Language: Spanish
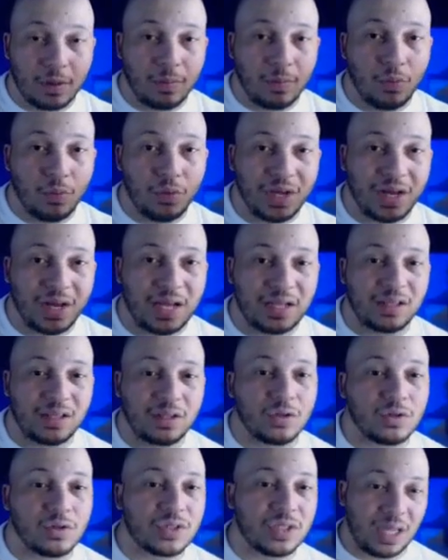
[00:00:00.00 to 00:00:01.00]
muy grande.
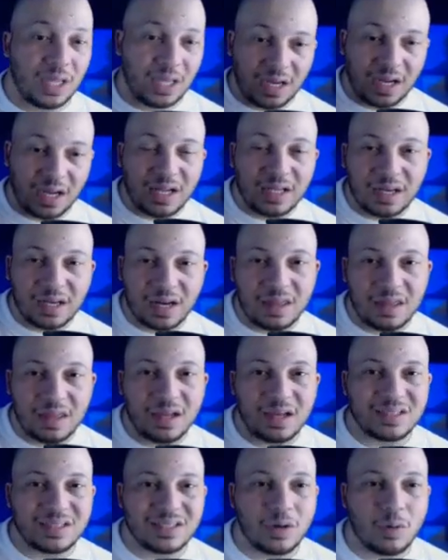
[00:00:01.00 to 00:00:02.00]
Entonces, en el trading
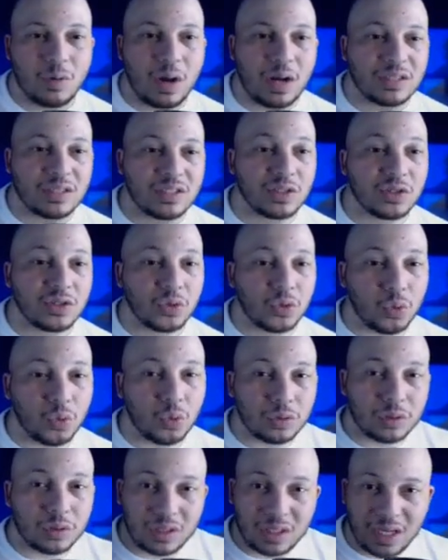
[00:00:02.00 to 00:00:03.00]
es igual. Si
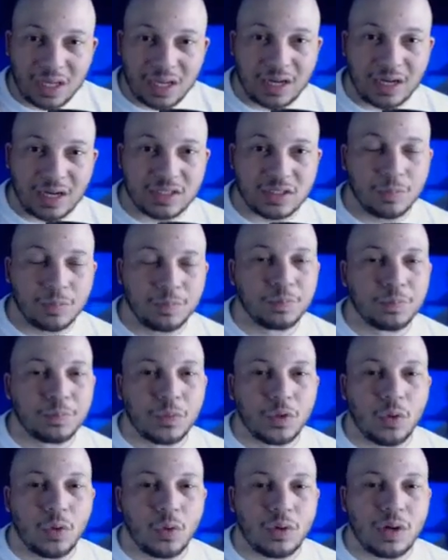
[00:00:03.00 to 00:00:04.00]
tú tienes
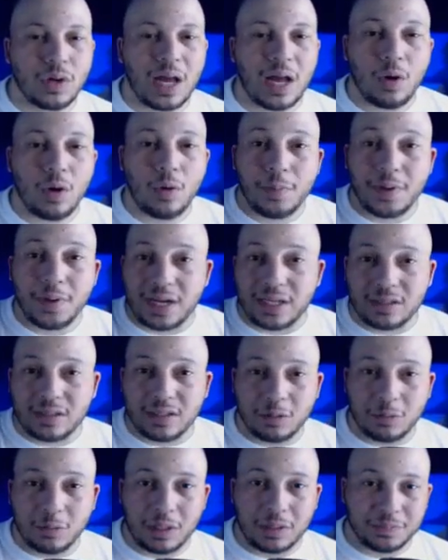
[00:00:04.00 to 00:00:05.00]
una
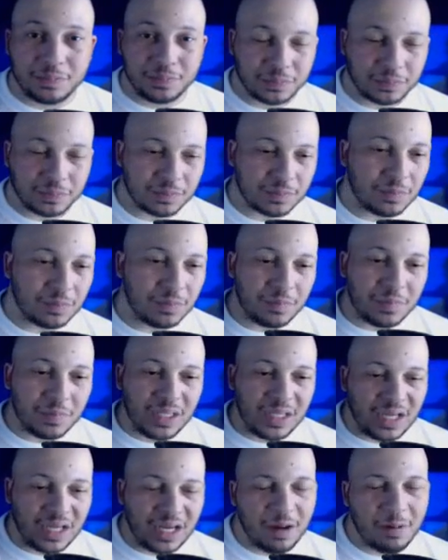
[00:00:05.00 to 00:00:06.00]
operativa
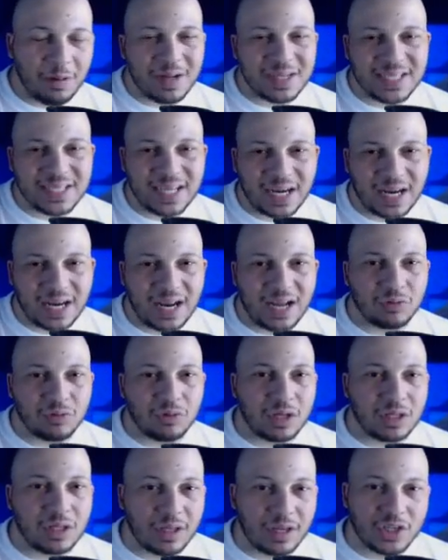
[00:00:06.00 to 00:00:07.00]
y le vas agregando
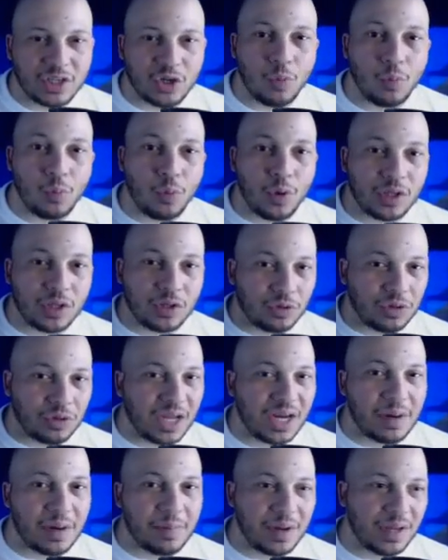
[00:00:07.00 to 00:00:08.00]
el interés compuesto
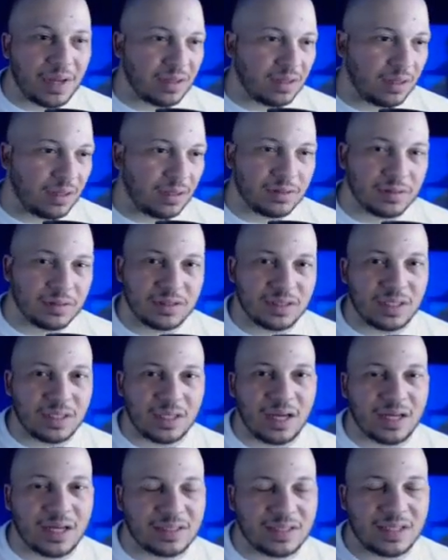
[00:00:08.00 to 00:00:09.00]
diariamente, si
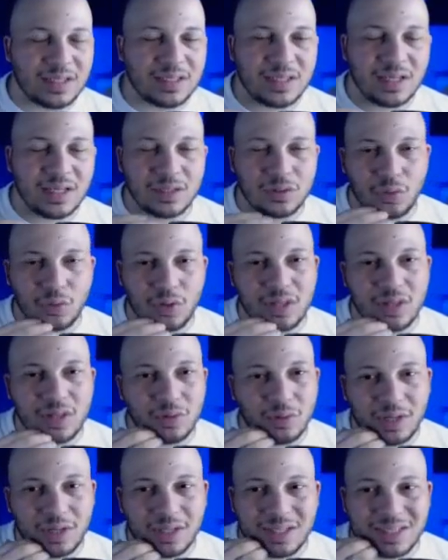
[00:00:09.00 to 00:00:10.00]
haces trading
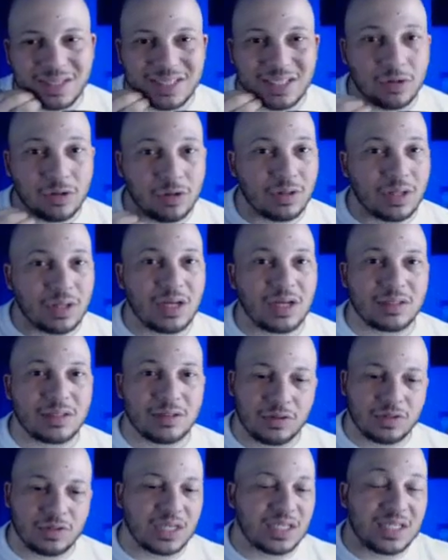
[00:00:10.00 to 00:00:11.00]
durante 5 días,
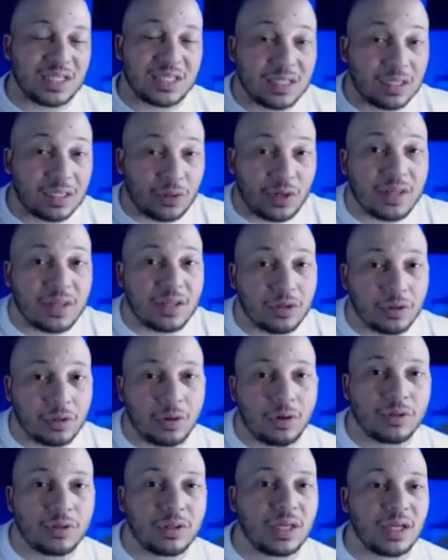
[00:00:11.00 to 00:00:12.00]
o sea, si haces trading todos
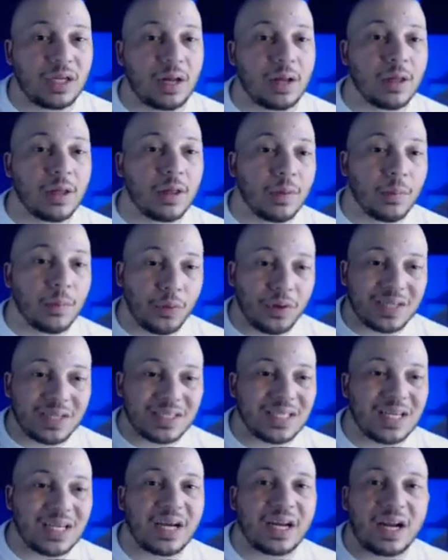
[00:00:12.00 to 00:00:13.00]
los días, puedes
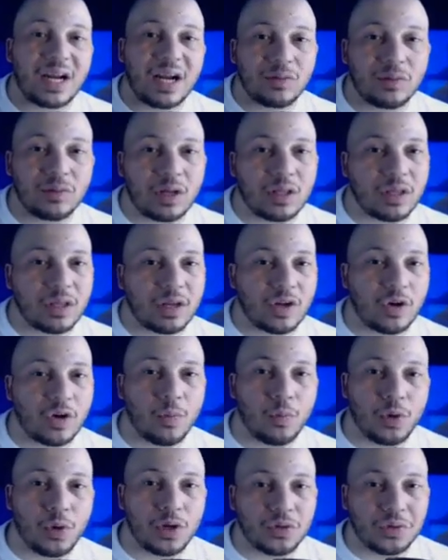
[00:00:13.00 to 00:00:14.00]
ir agregando el interés
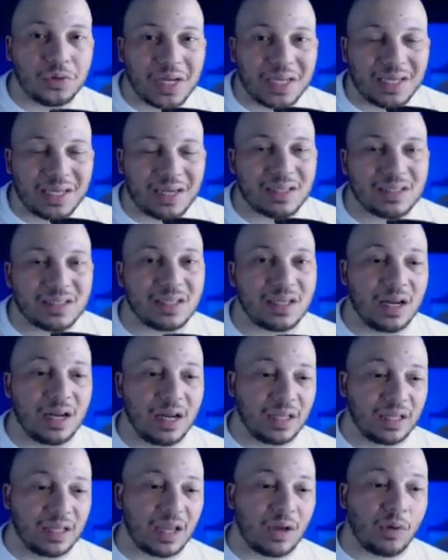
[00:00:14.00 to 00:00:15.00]
compuesto. ¿Qué quiere decir?
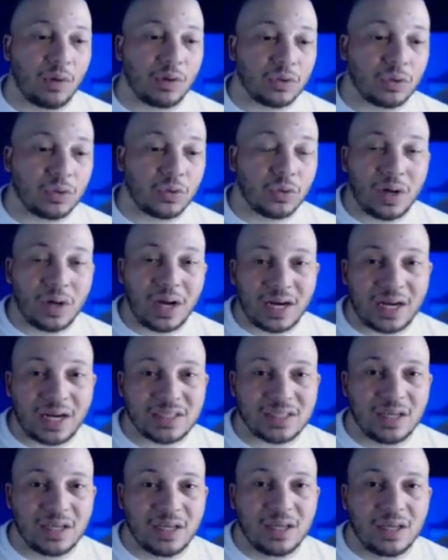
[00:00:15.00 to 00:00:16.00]
Que cuando tú
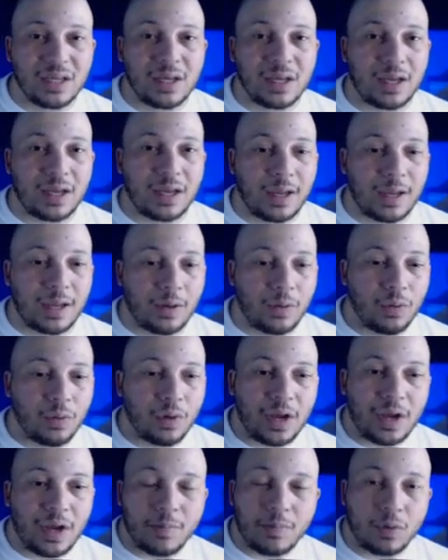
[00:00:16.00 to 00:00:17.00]
ganes, eh, un
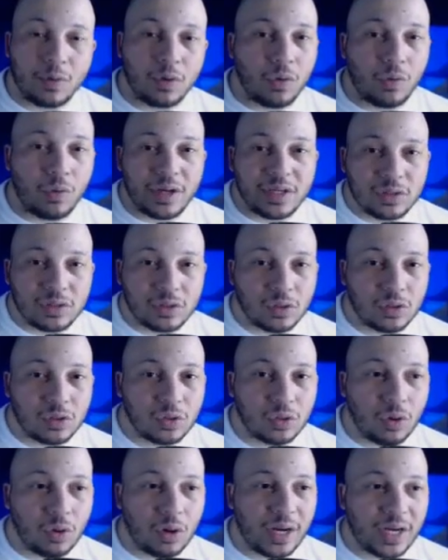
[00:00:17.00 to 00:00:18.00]
ejemplo, esos 2
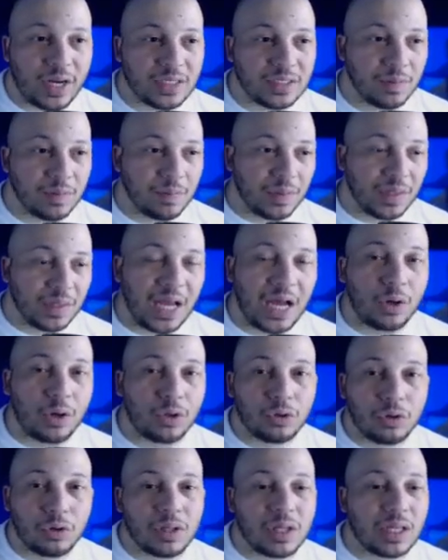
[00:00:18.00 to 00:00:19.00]
dólares, al
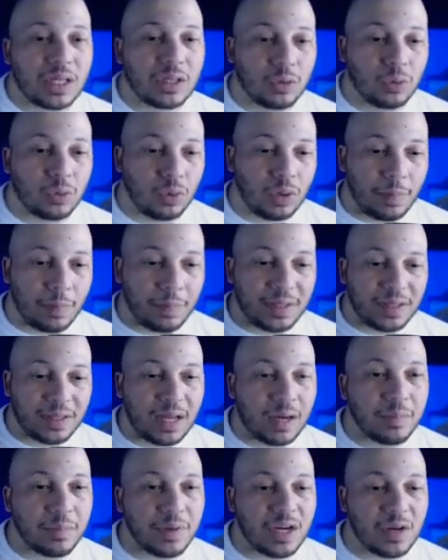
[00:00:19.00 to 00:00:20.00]
otro día tu
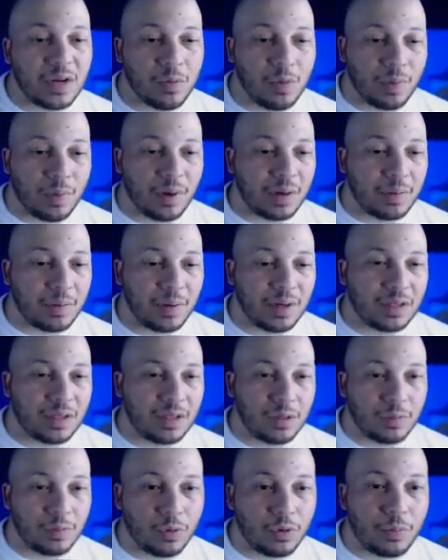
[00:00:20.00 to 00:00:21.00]
capital mínimo para
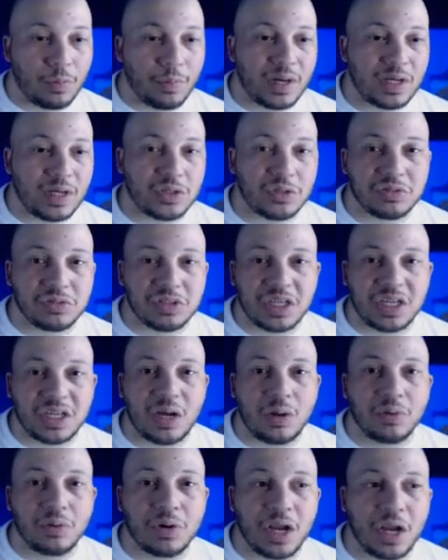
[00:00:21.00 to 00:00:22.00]
invertir por operación
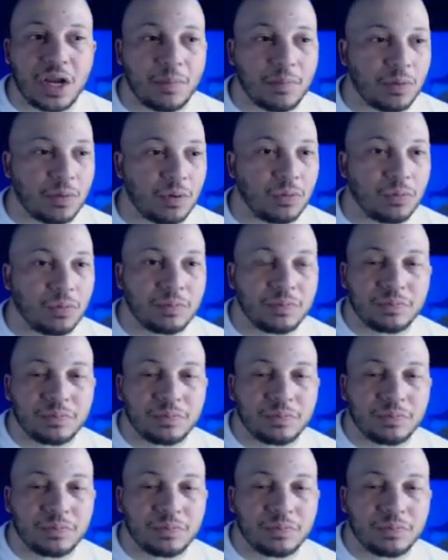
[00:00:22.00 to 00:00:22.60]
serían un ejemplo